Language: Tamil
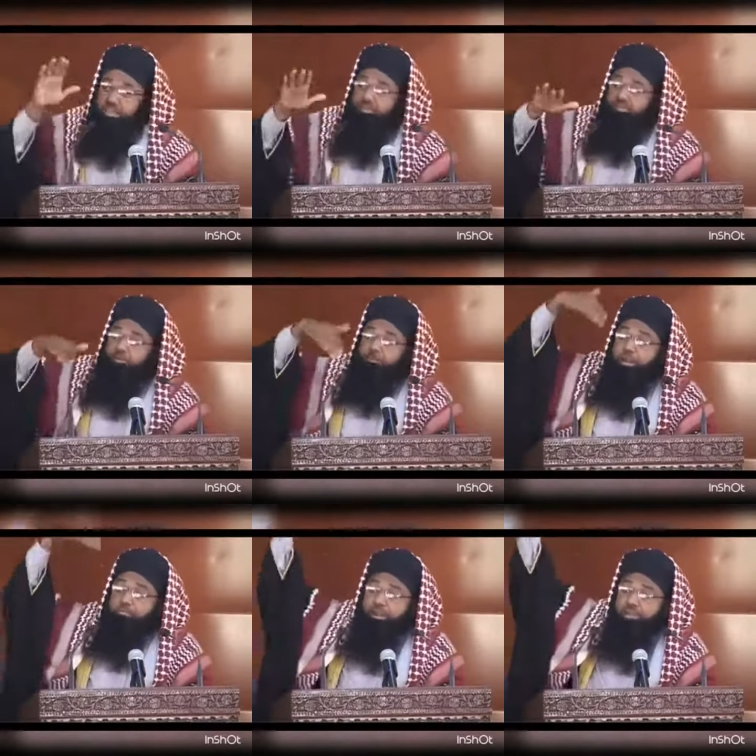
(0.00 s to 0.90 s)
இதை விட
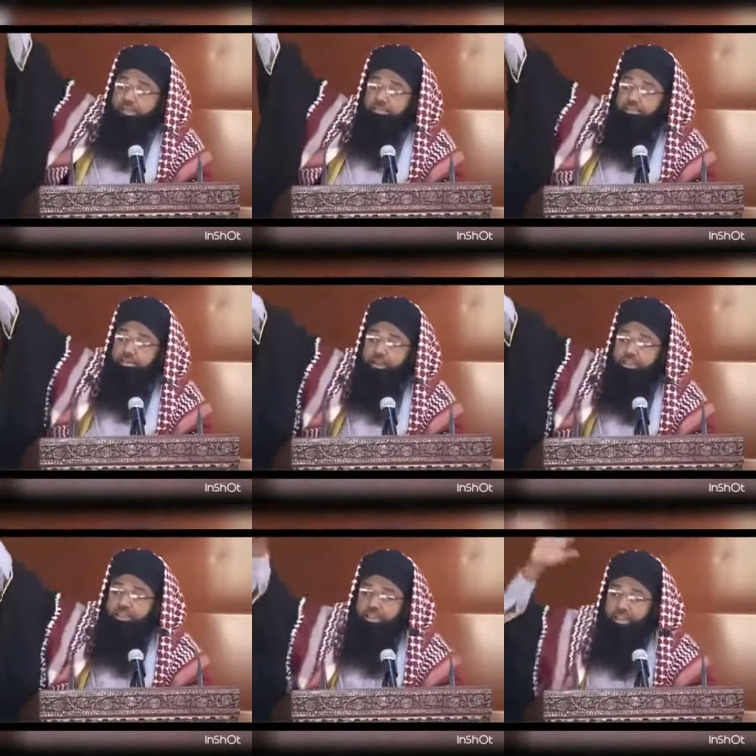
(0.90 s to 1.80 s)
பன்மடங்கு அதிகமாக
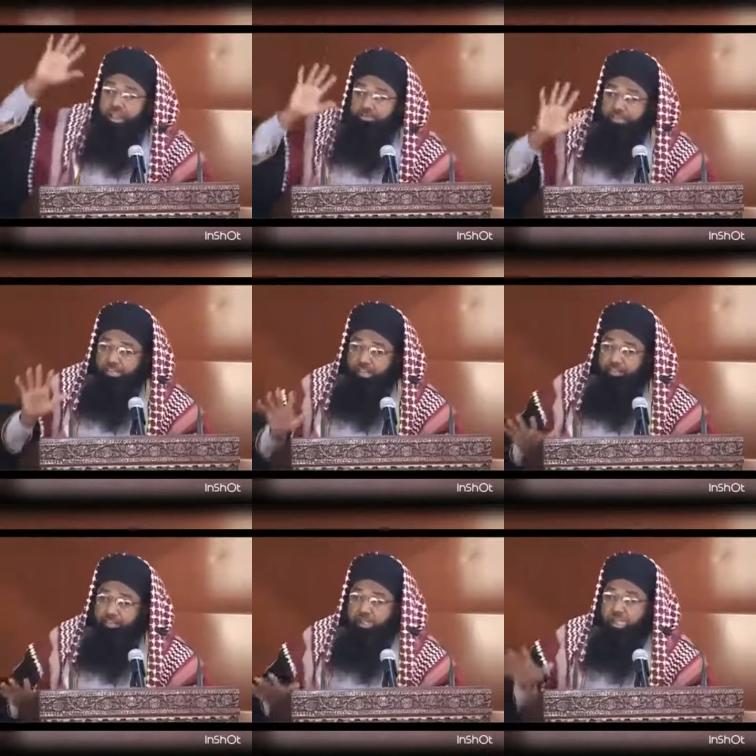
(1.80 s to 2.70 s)
இலங்கையில்
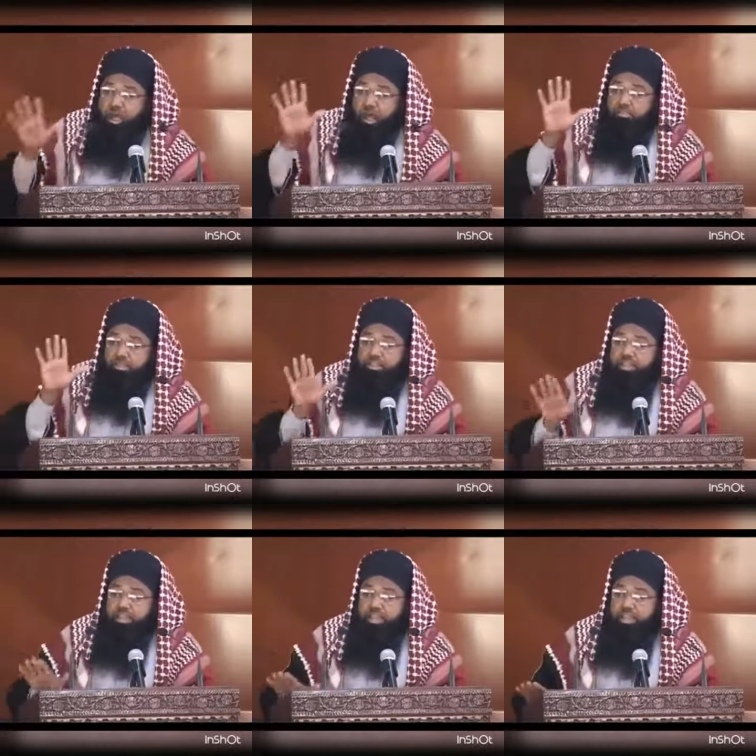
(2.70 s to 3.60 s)
நடைபெற்றிருக்கிறது அந்த
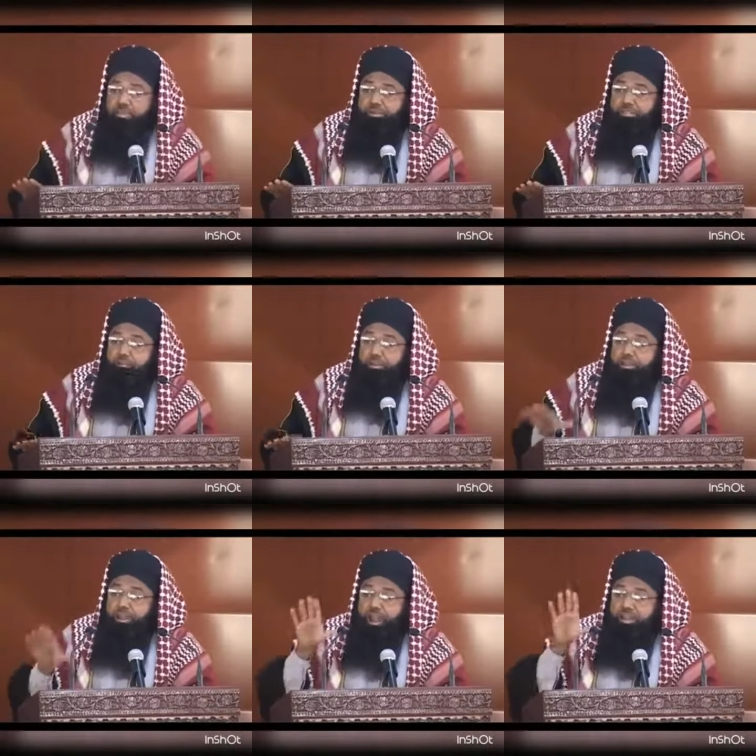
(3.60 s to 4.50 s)
இலங்கையில் நடைபெற்ற
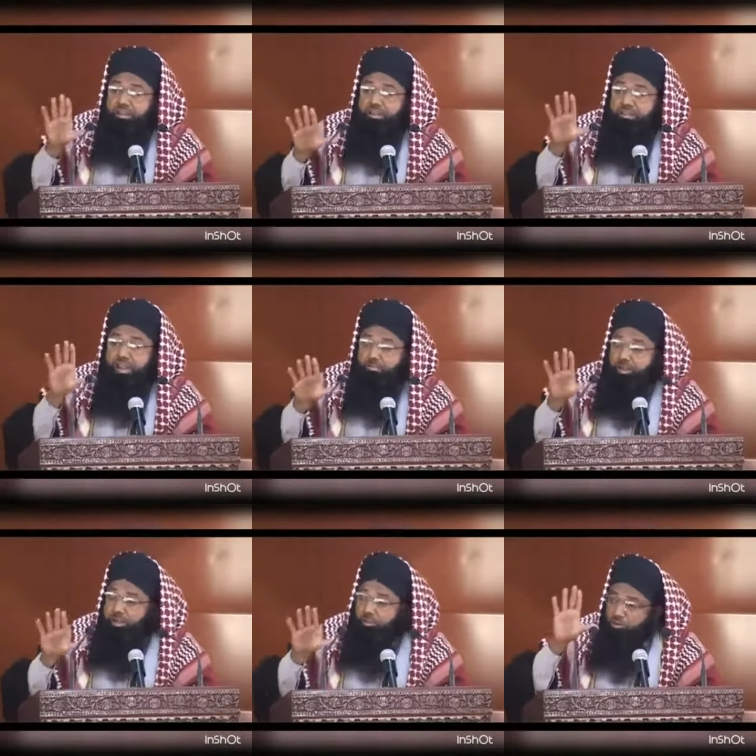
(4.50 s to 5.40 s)
பல்லாயிரக்கணக்கான
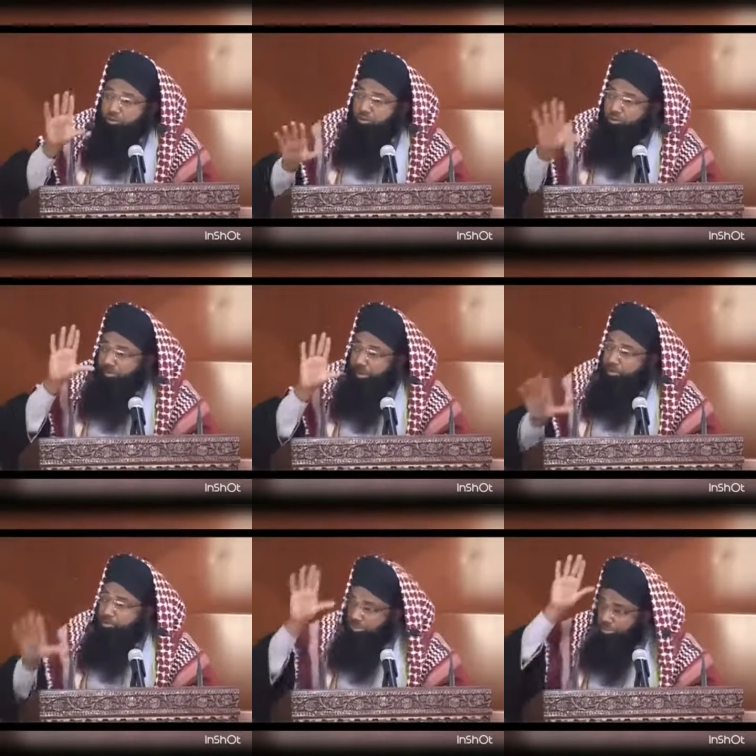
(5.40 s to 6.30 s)
மக்கள் கொஞ்சம்
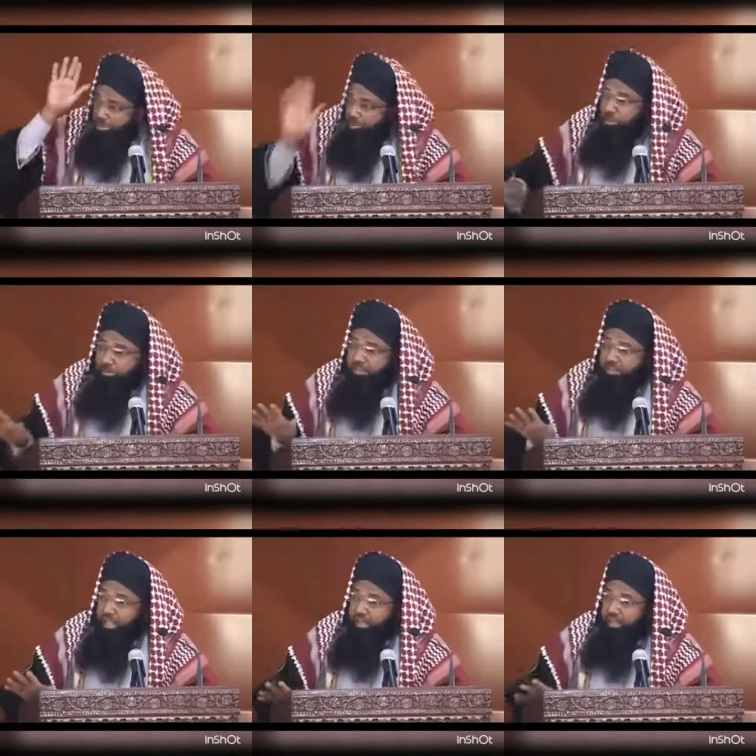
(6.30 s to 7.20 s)
கொஞ்சமாக கொஞ்சம் கொஞ்சமாக
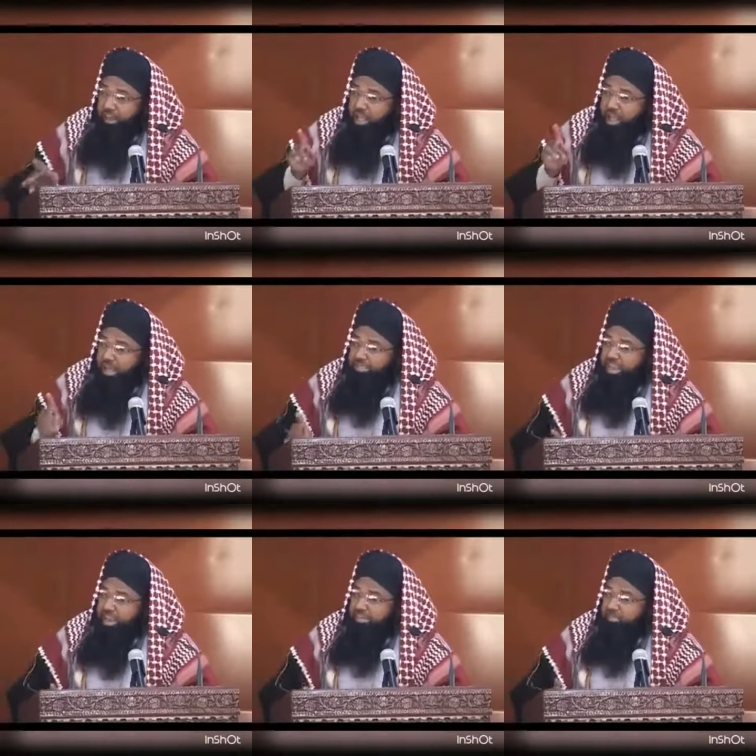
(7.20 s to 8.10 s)
கொல்லப்பட்டிருக்கிறார்கள்
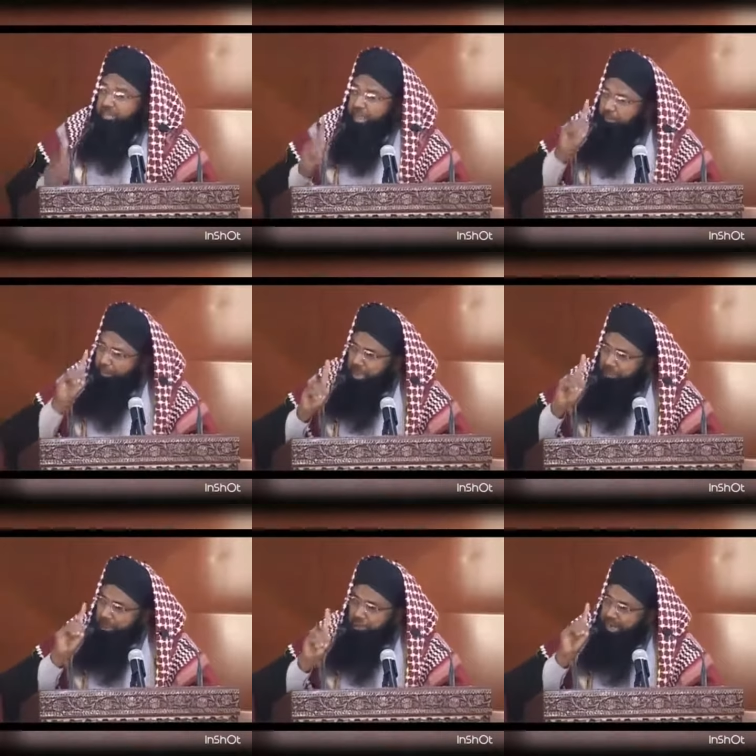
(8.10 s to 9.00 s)
அதிலே நடந்த மிகப்பெரிய
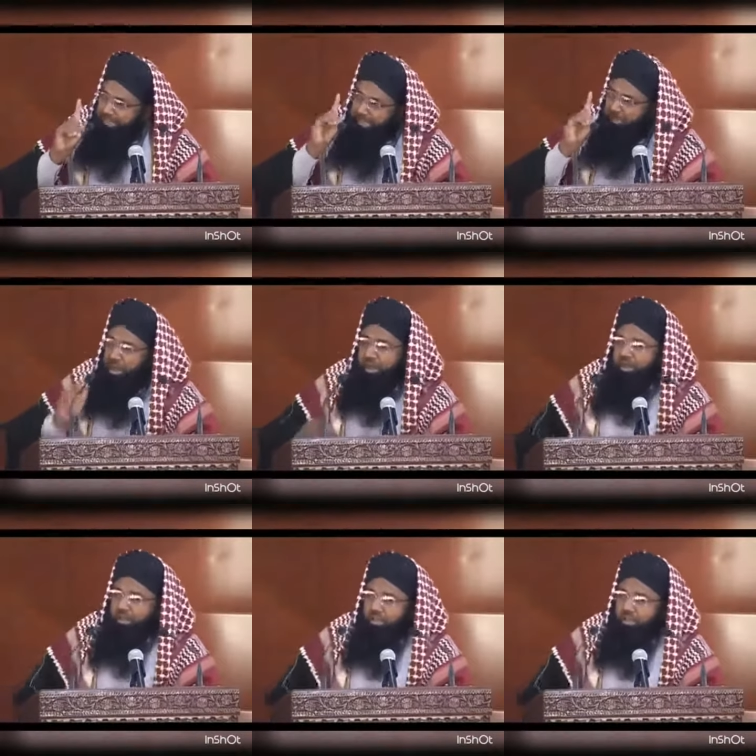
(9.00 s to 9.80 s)
படுகொலை என்ன தெரியுமா